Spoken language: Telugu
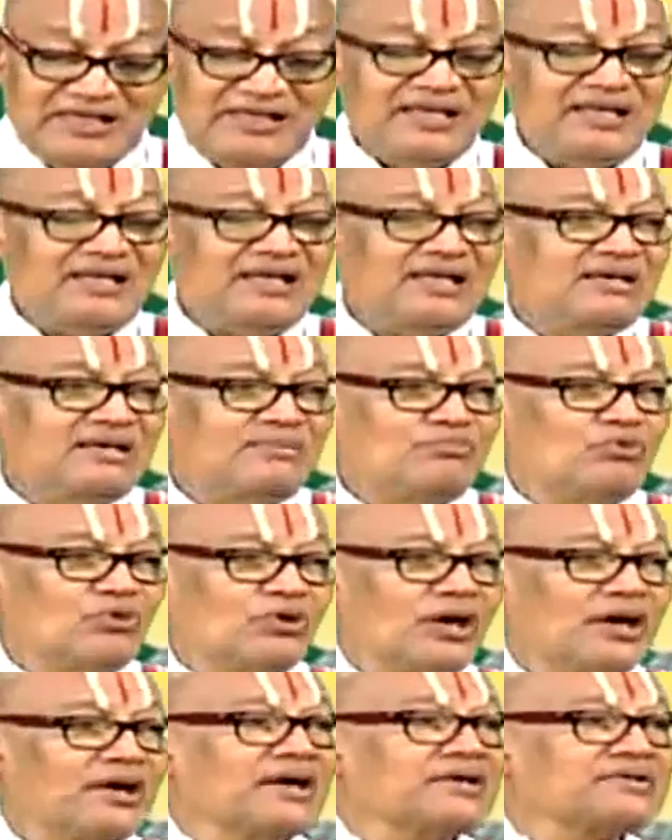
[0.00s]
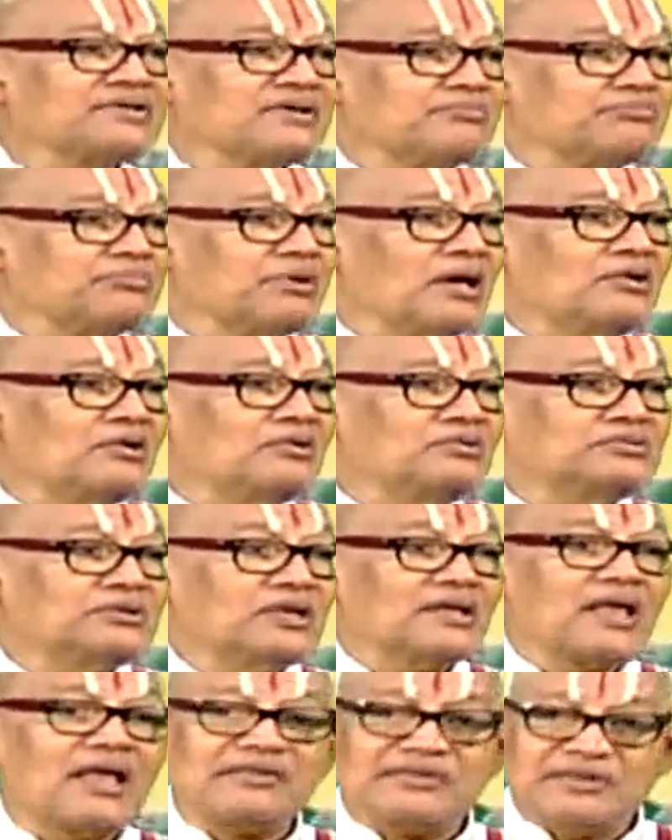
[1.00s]
ఈ ముఖంగా చెప్పారు
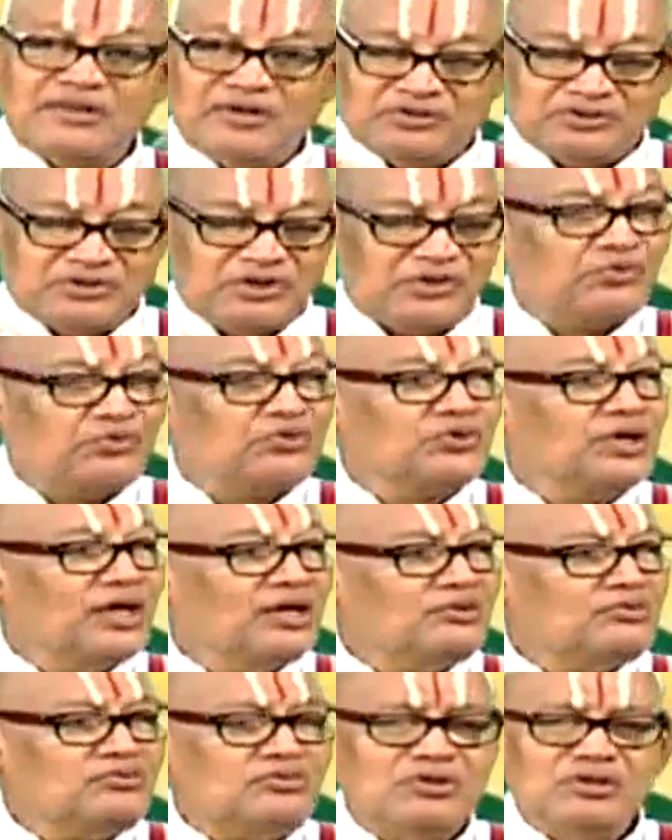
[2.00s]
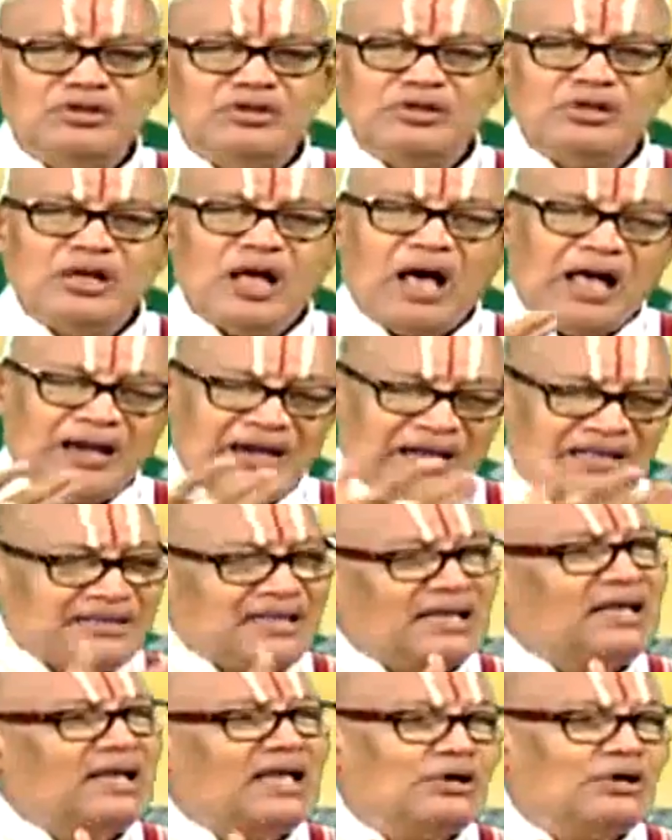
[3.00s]
పదార్థ దేవతలు ఉంటారు అన్నదల్లా